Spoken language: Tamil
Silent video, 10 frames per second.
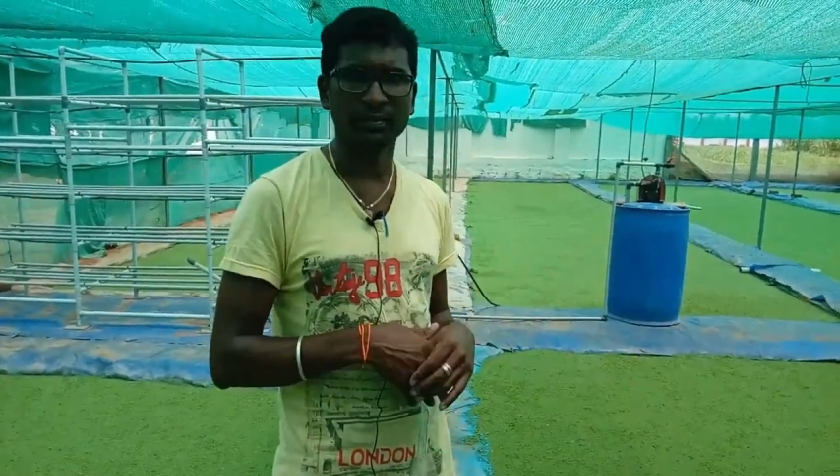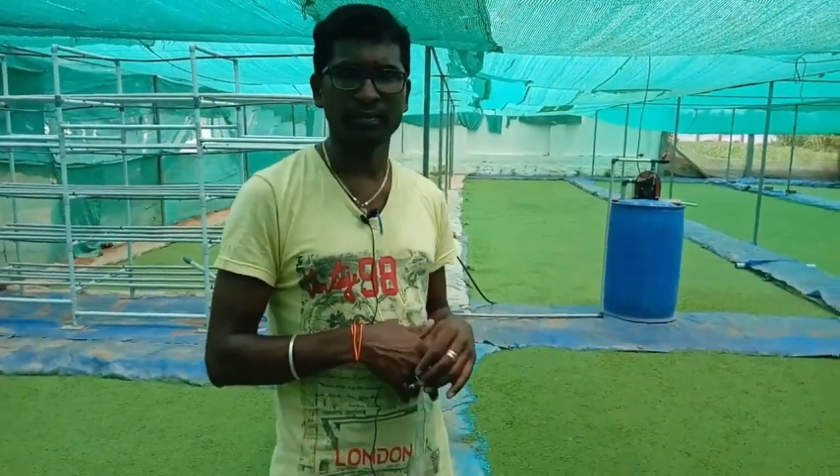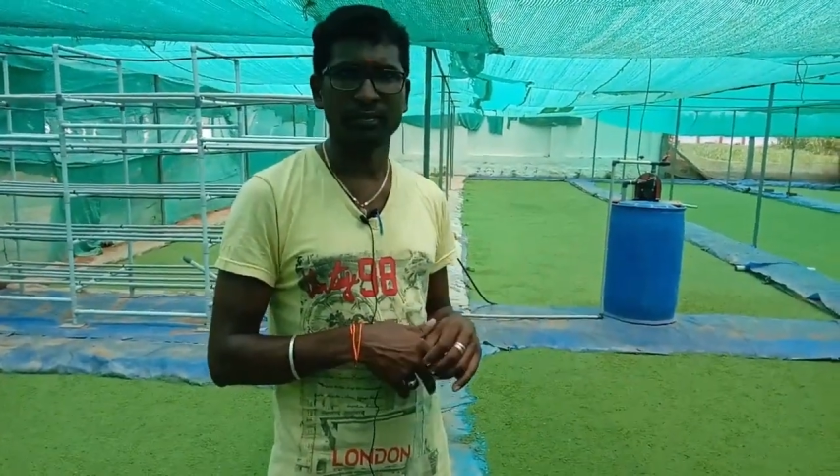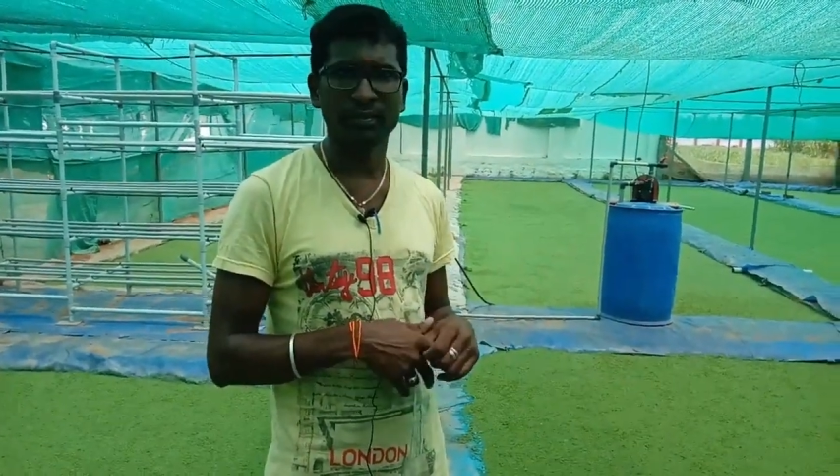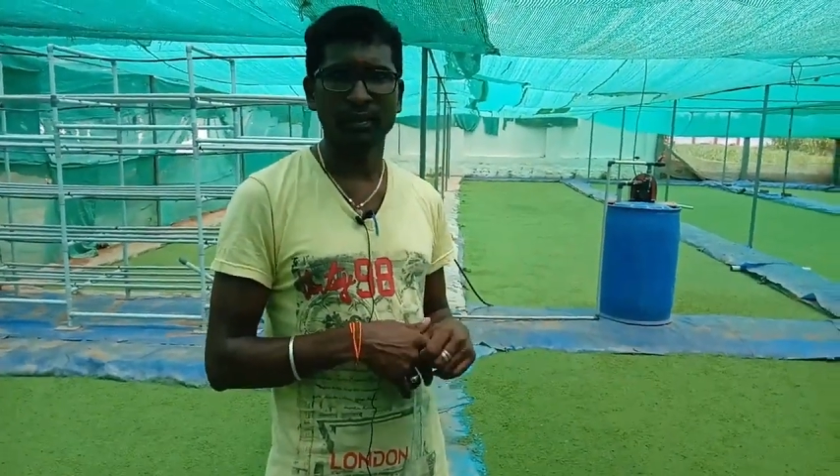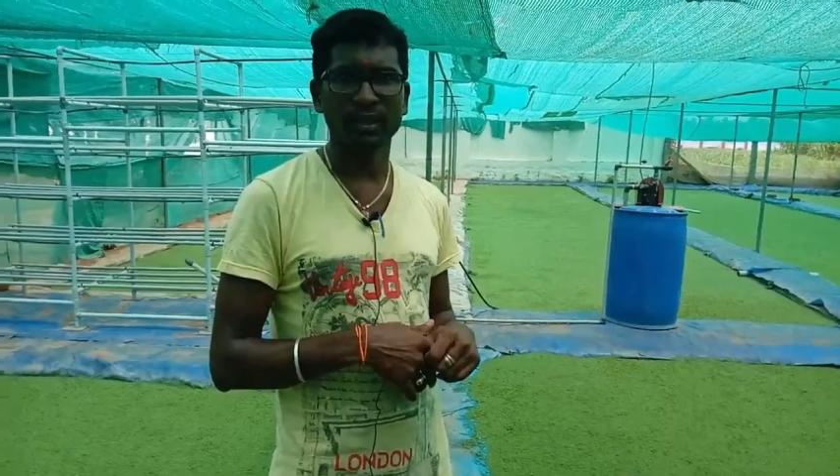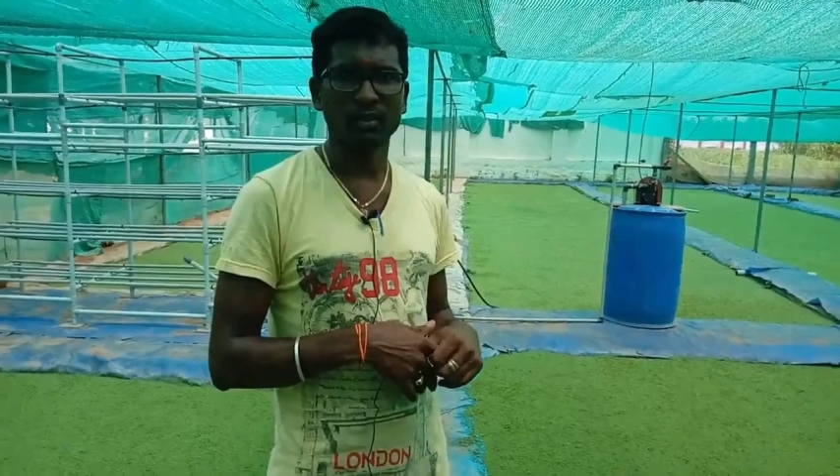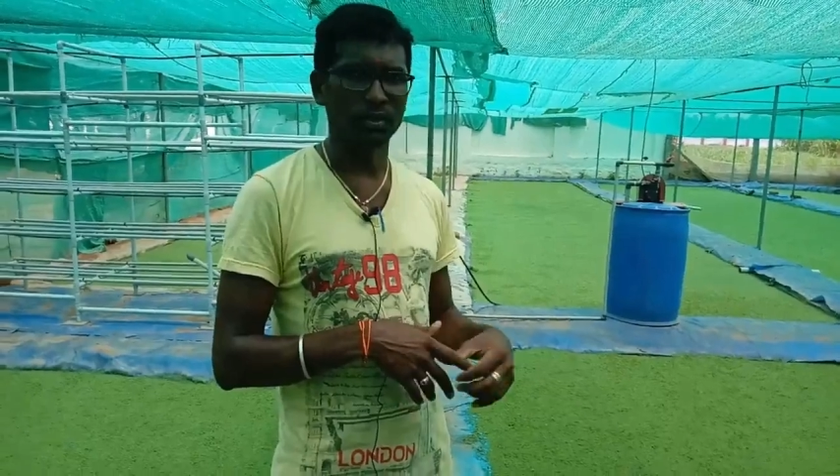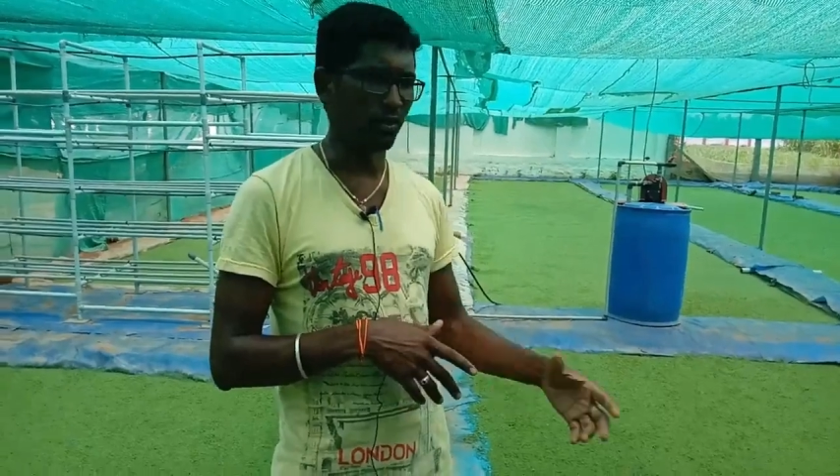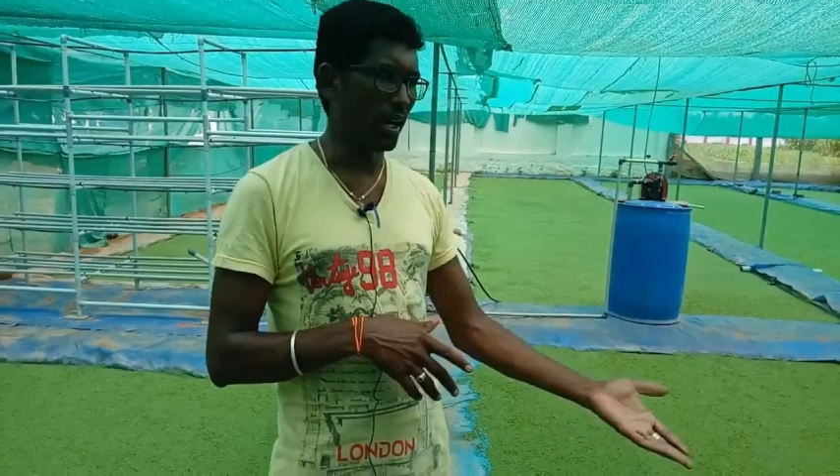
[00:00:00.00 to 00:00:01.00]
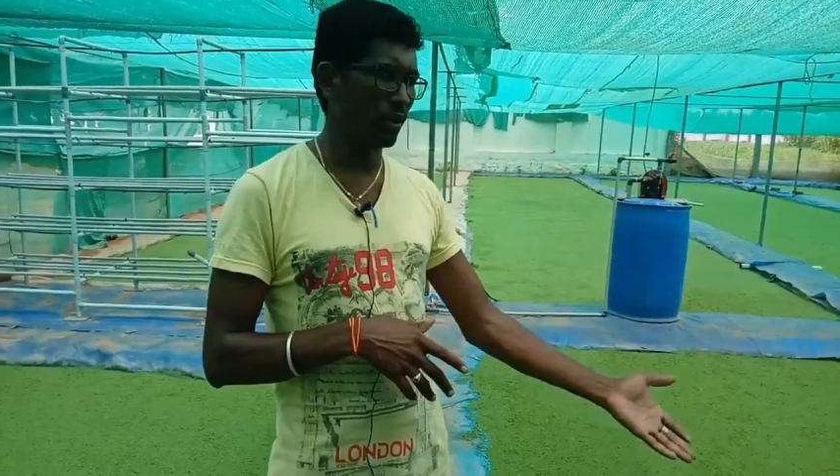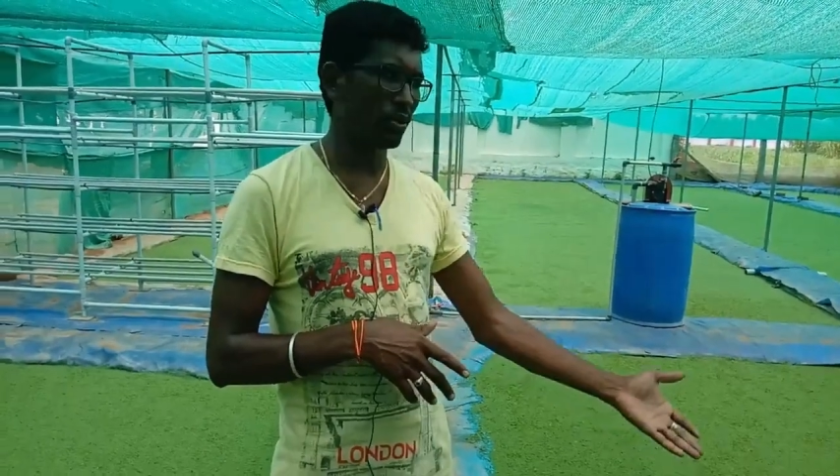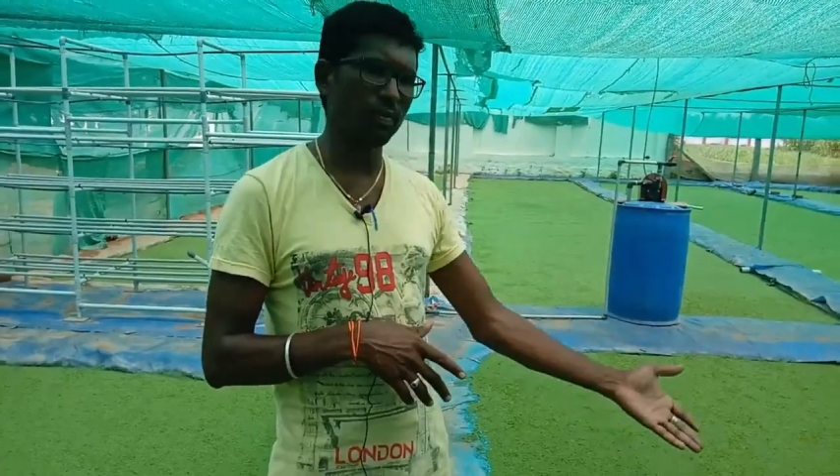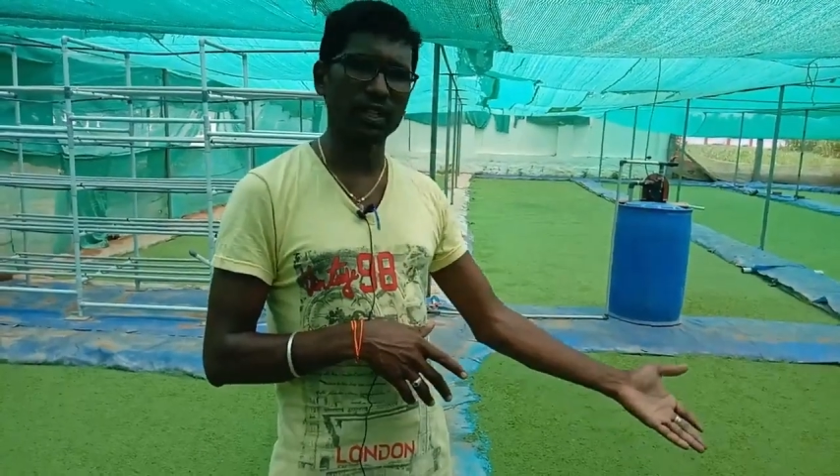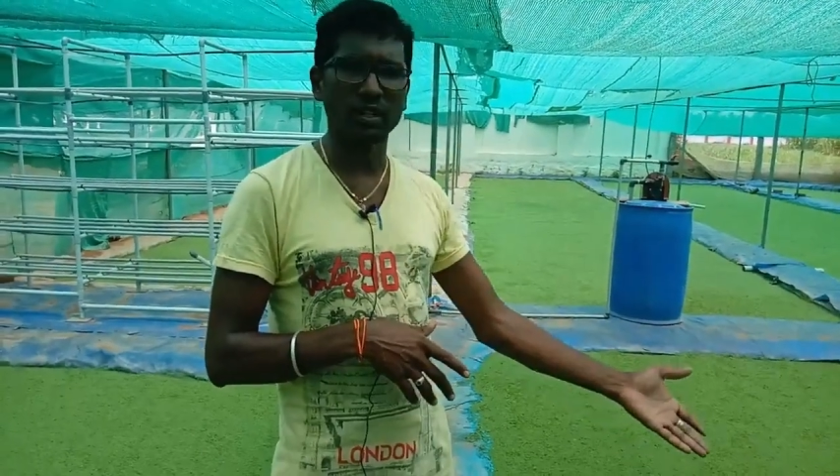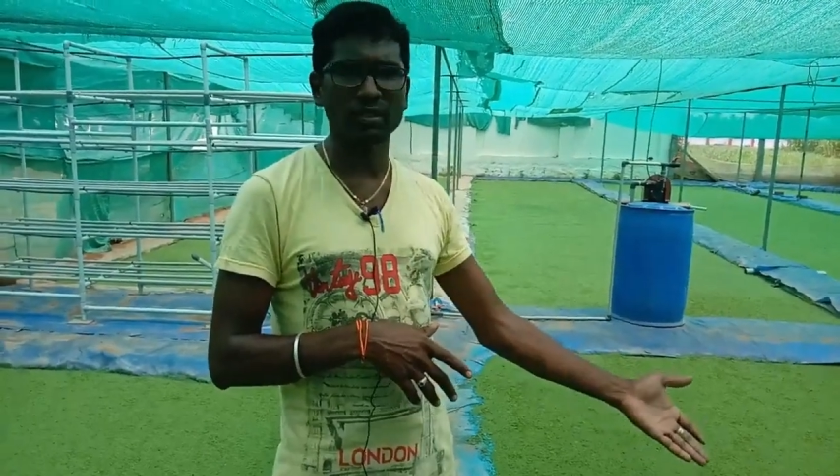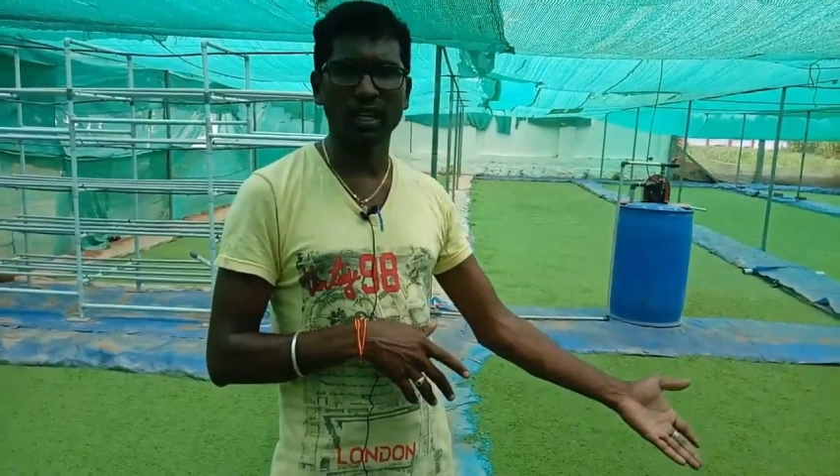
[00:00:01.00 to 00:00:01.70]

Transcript: சரிங்க ஒரு வாரம் ஒரு பத்து கிலோ